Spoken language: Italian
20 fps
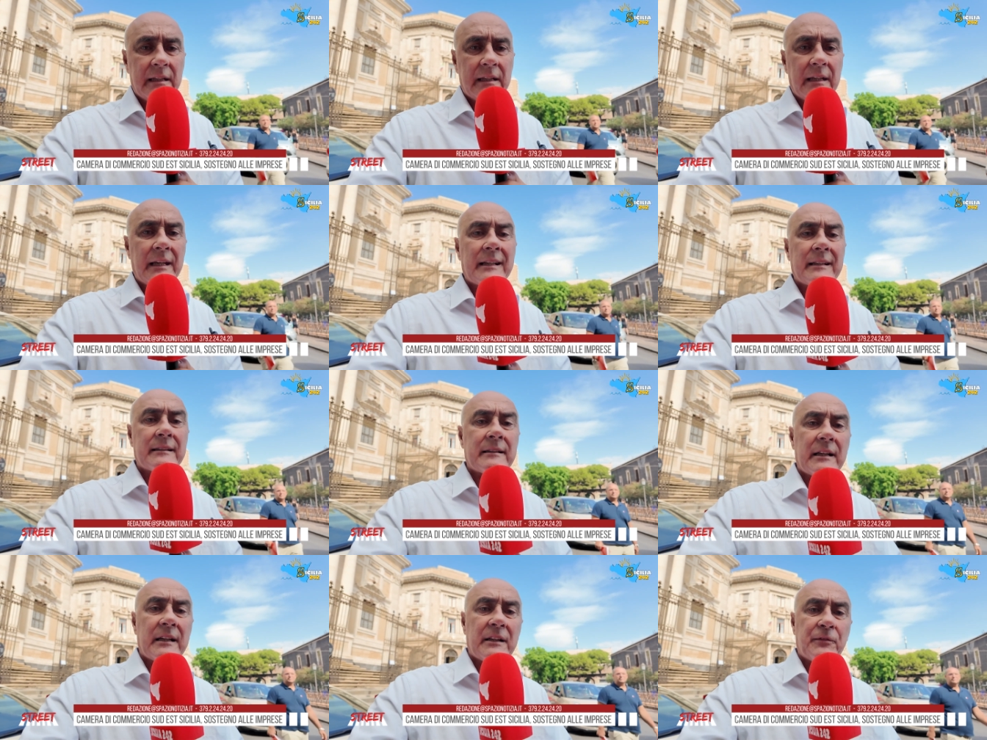e
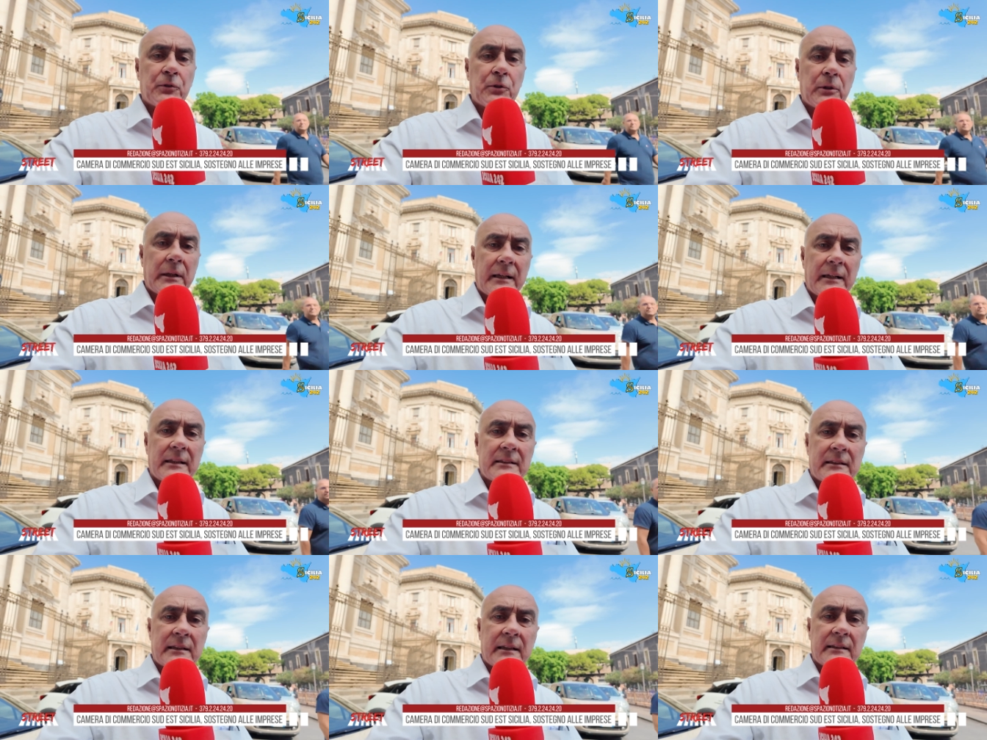a
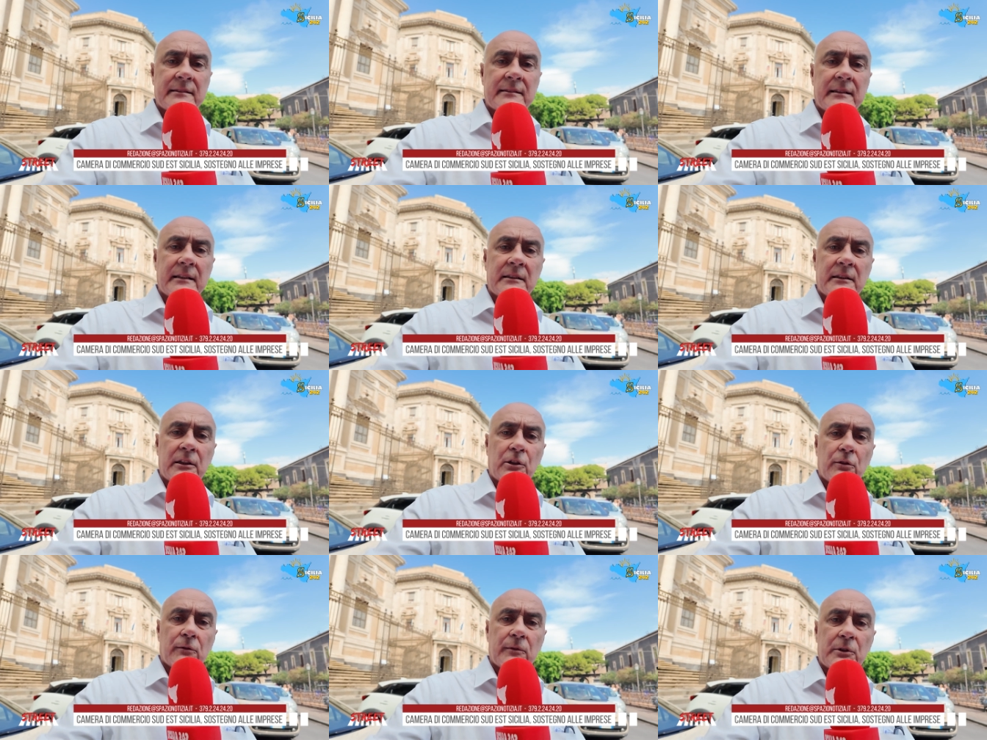telefonare al
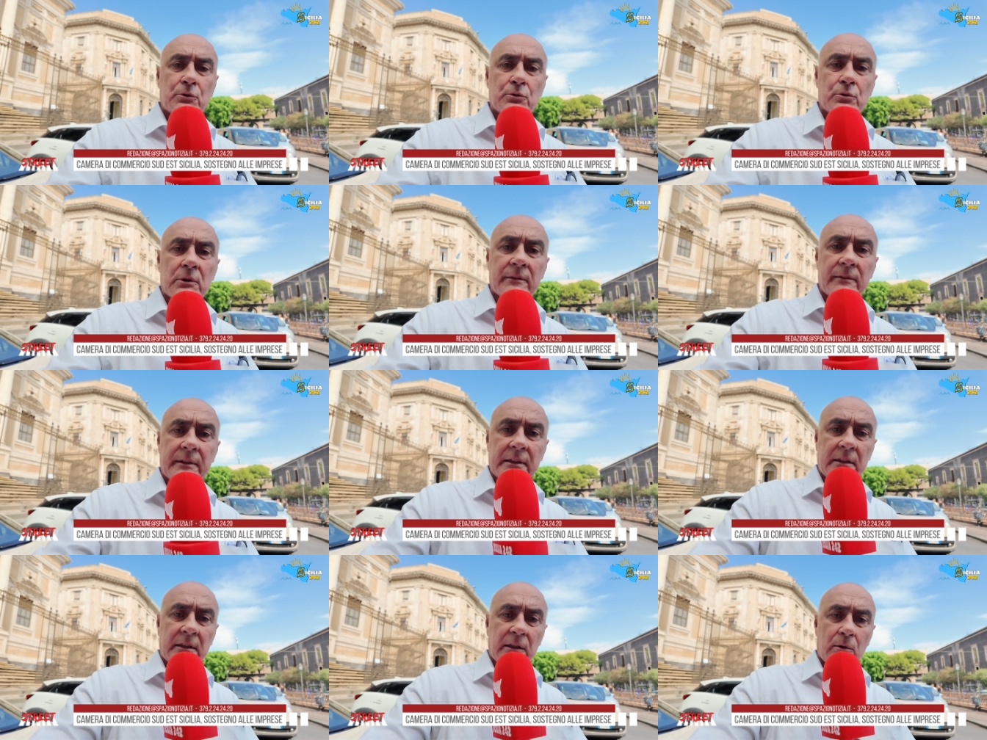3792
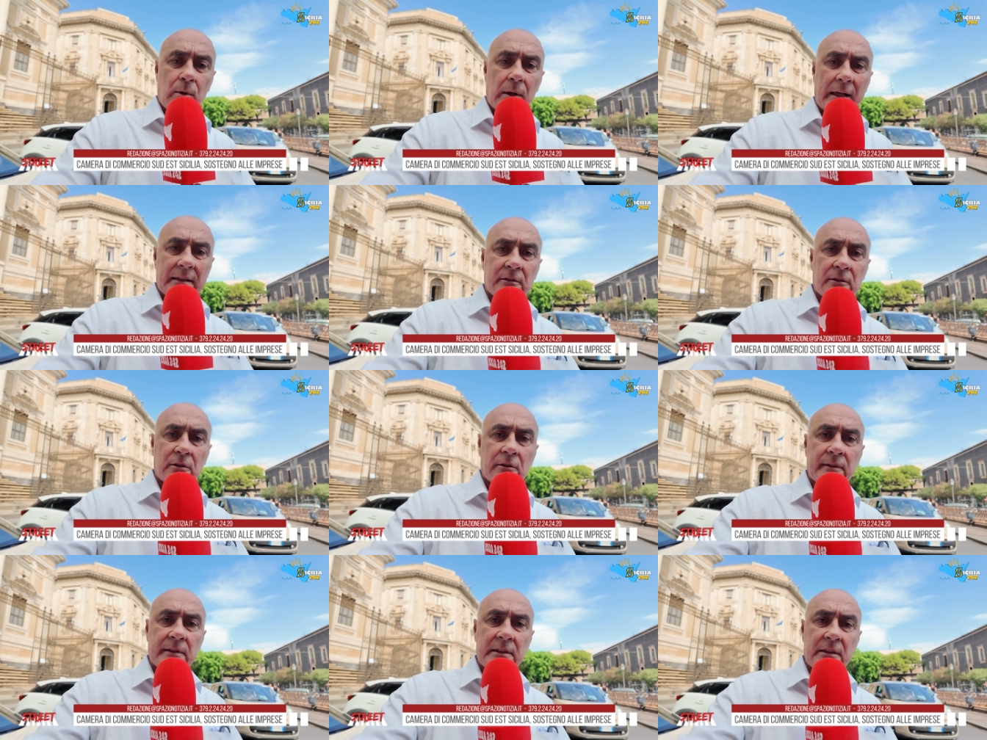
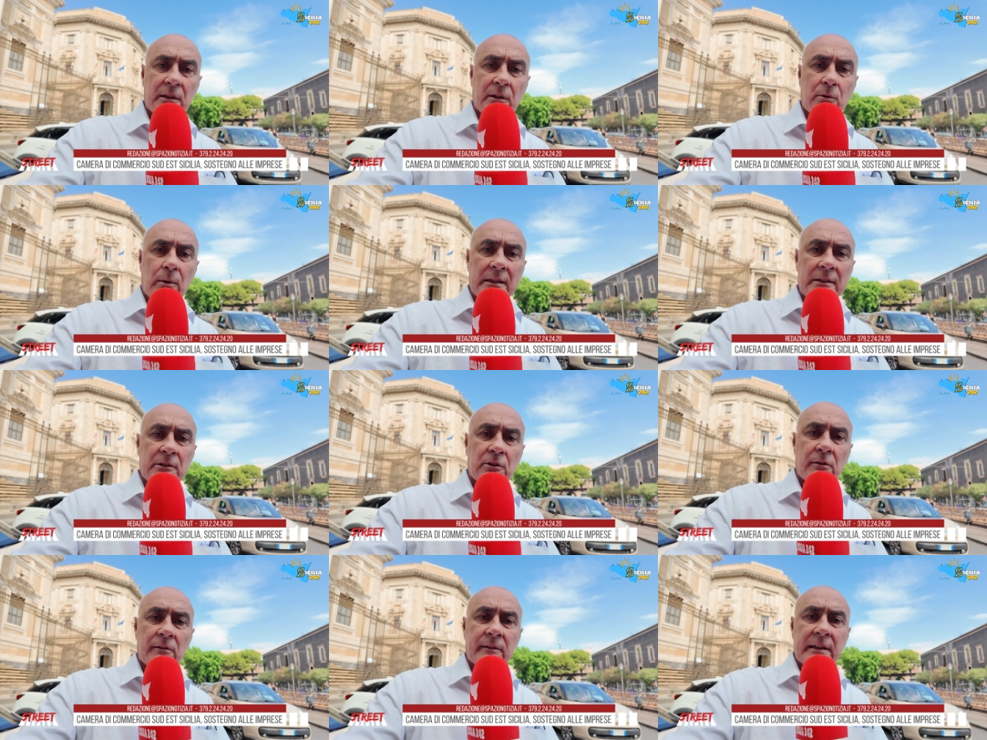24
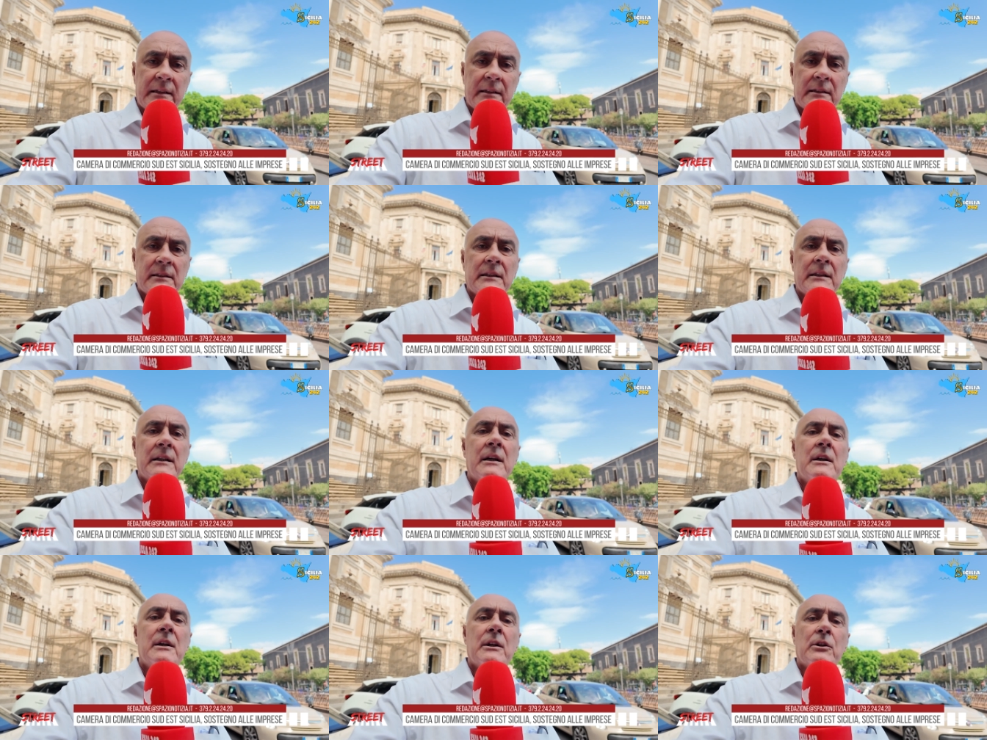24 20.